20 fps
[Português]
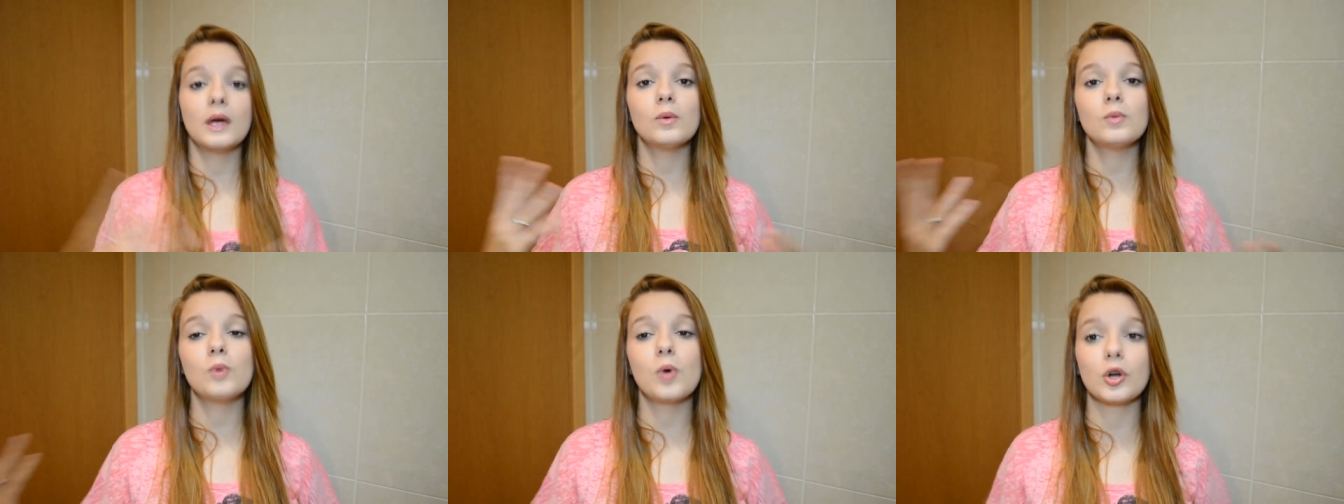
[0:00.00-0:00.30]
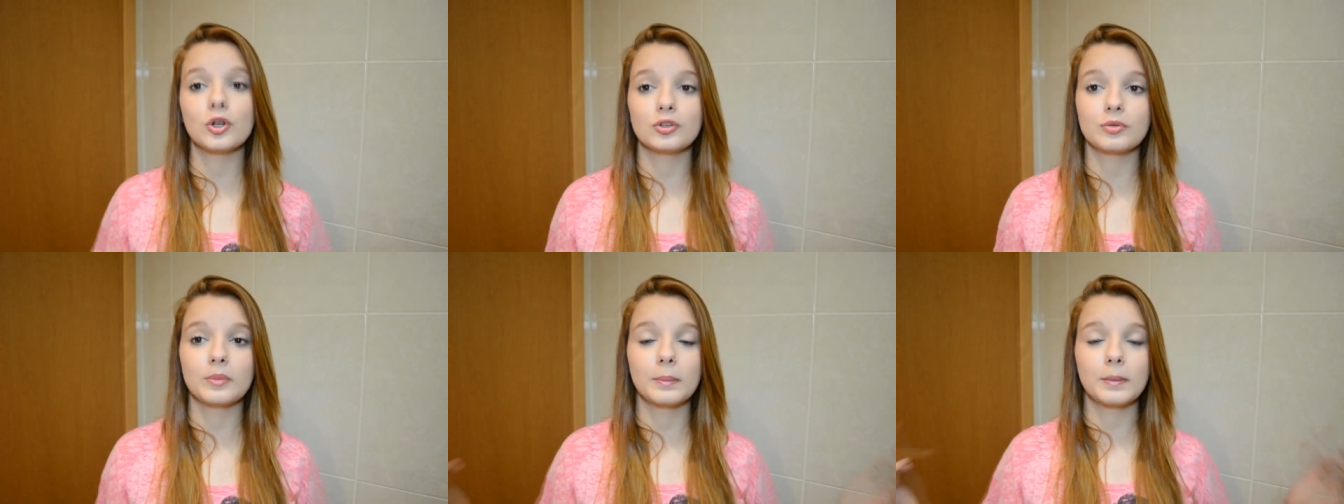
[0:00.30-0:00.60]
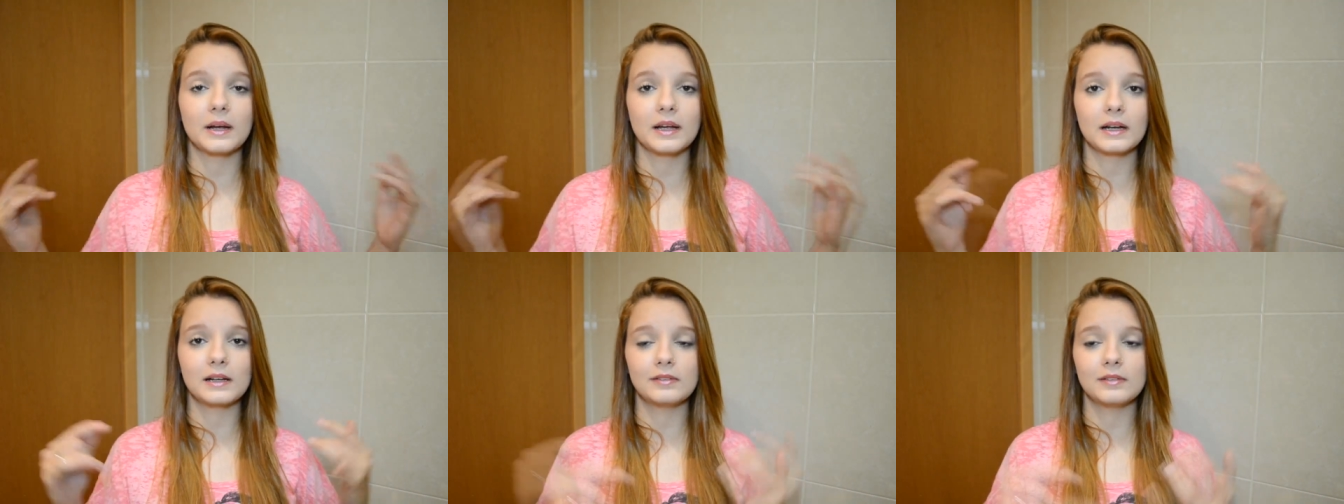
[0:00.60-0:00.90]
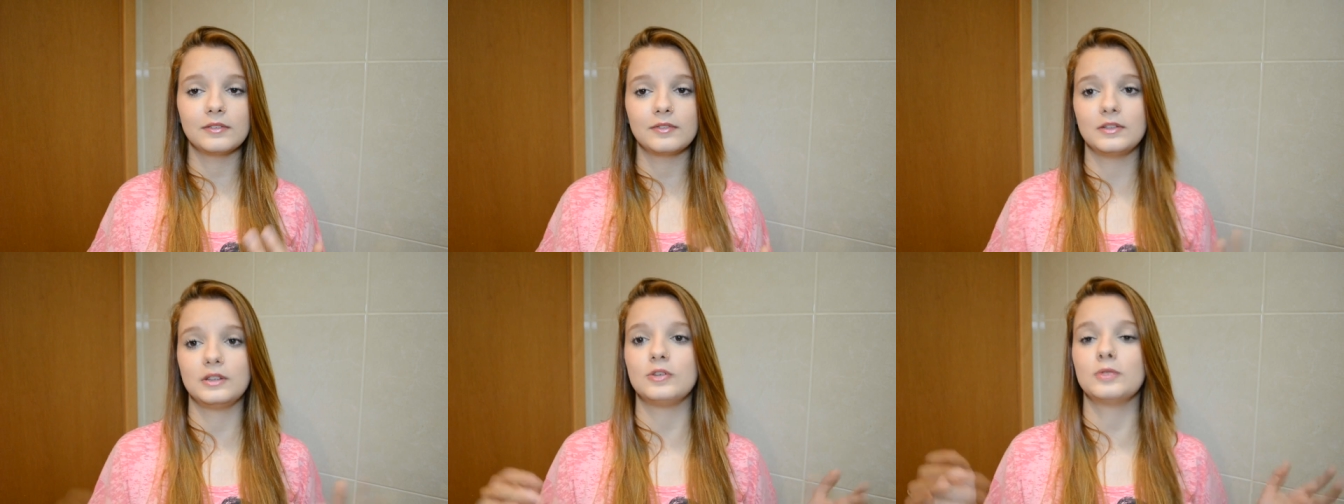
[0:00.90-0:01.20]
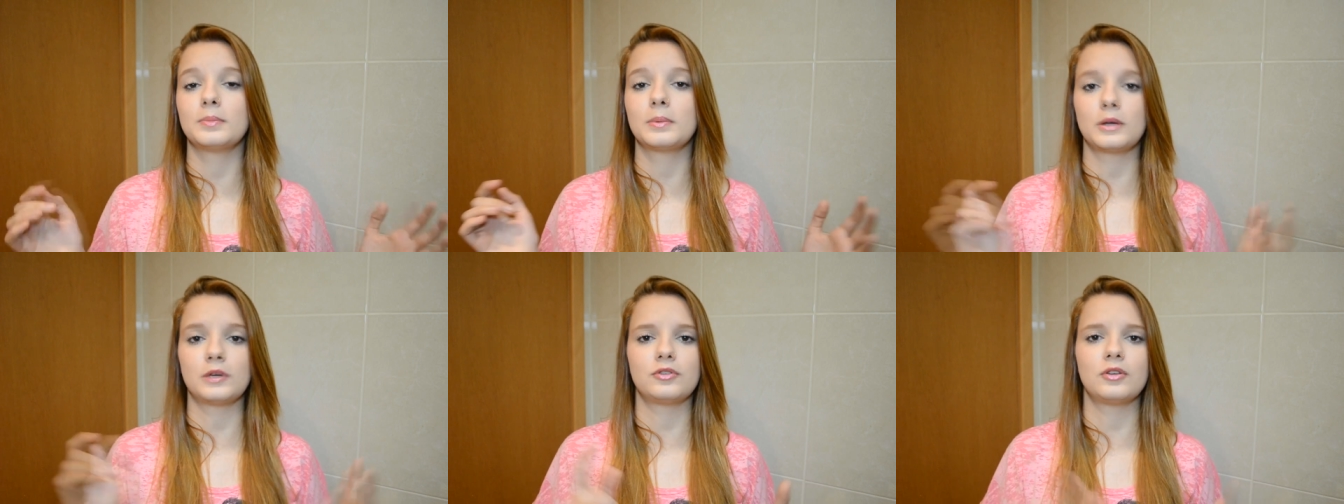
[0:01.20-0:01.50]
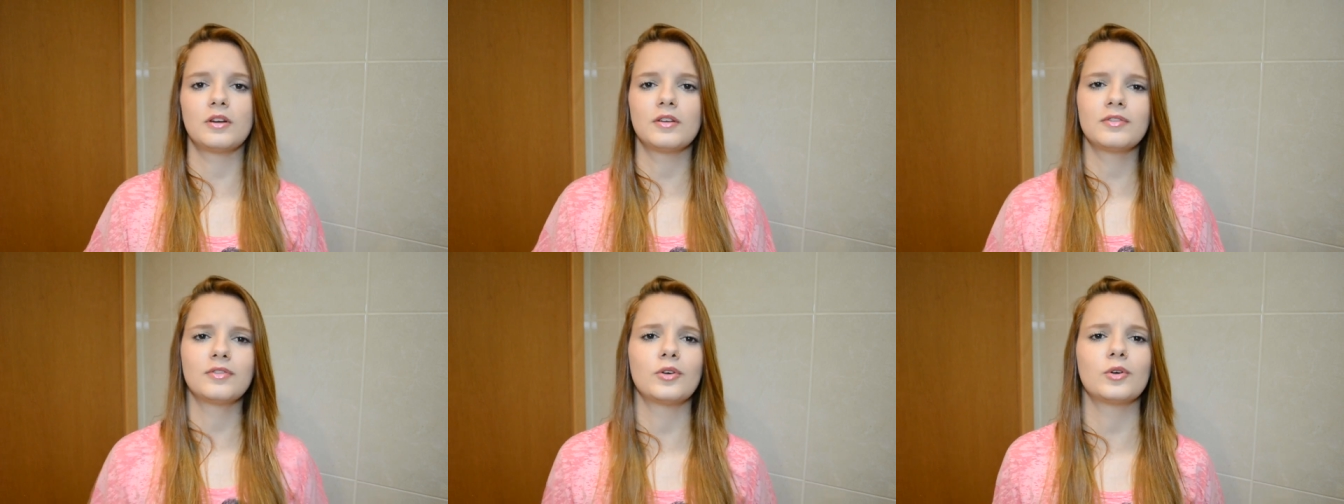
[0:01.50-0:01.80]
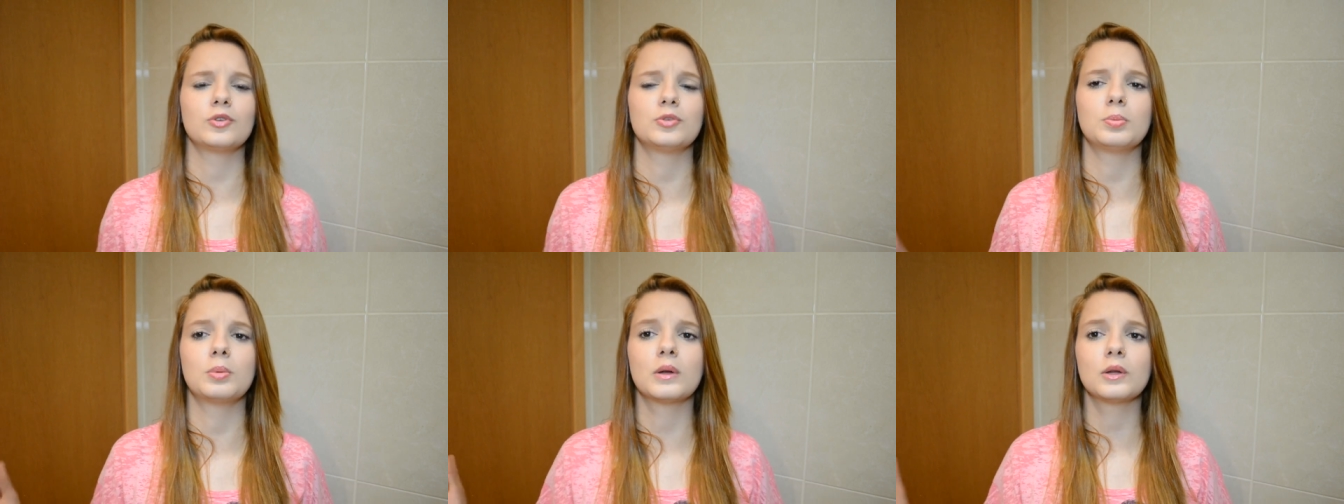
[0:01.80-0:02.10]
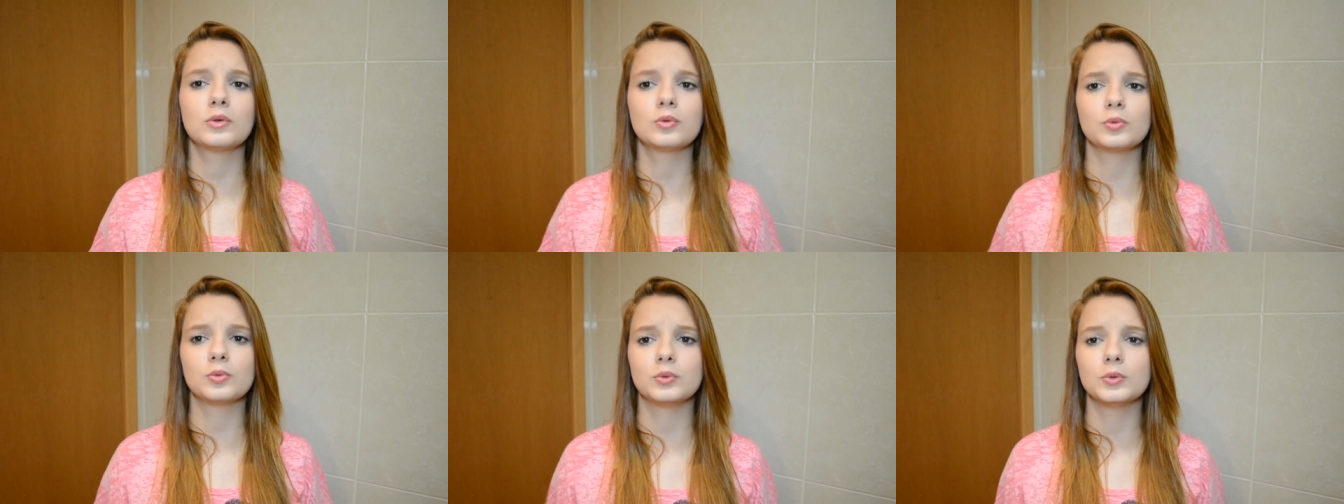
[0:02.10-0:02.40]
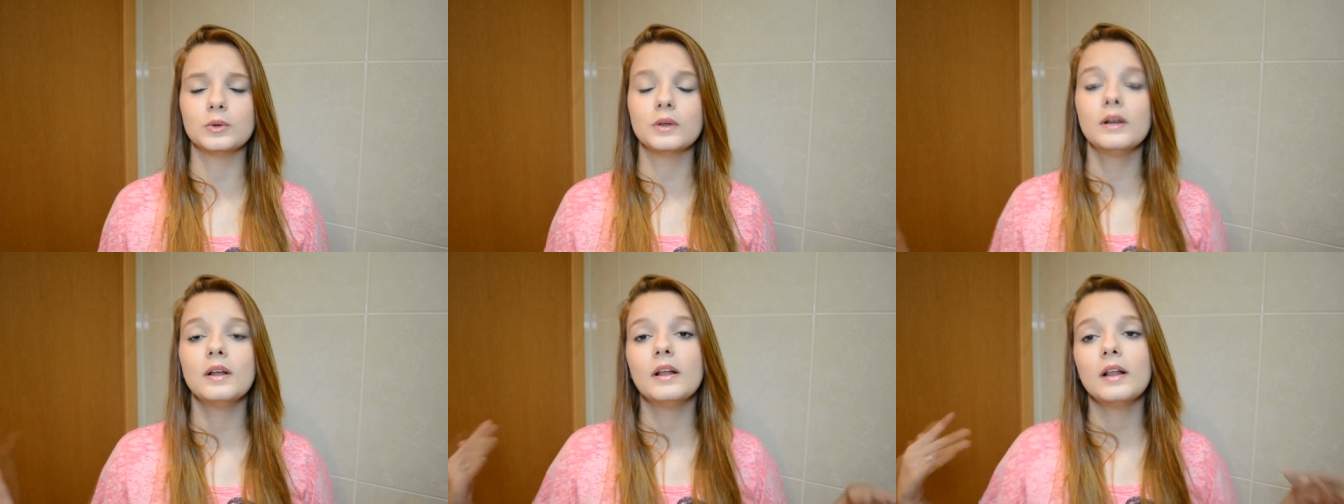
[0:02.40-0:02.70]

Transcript: É um ótimo para gravar vídeo, para tirar fotos, para tudo.